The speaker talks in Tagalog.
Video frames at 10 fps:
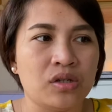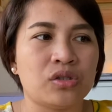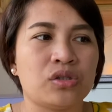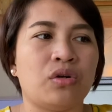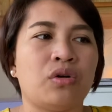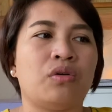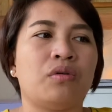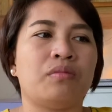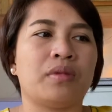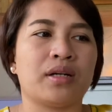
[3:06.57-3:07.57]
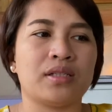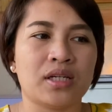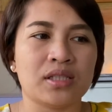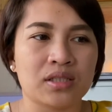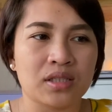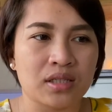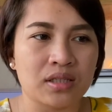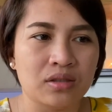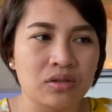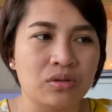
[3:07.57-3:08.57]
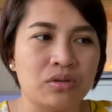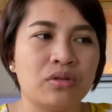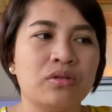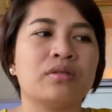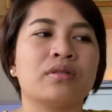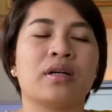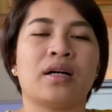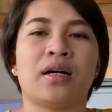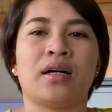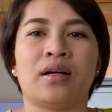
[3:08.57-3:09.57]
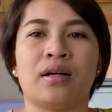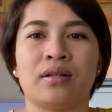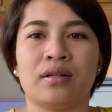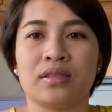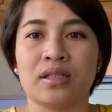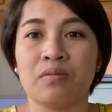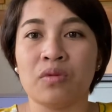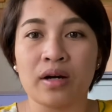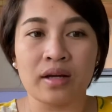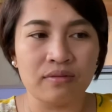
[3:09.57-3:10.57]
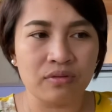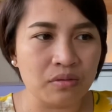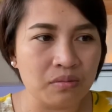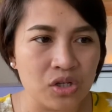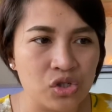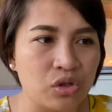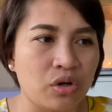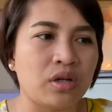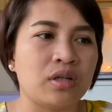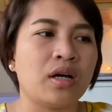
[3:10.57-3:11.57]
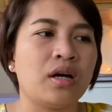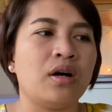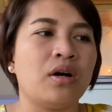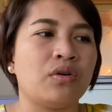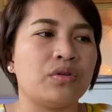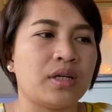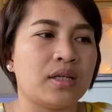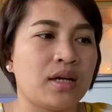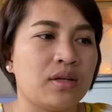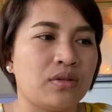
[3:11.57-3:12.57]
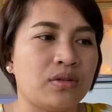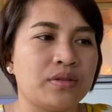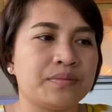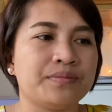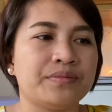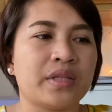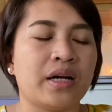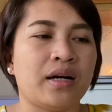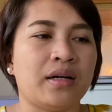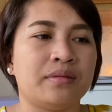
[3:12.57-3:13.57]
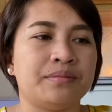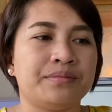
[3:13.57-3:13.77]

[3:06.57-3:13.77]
So, mag-register ka dito nga sa imuhang information, unya dayon, um,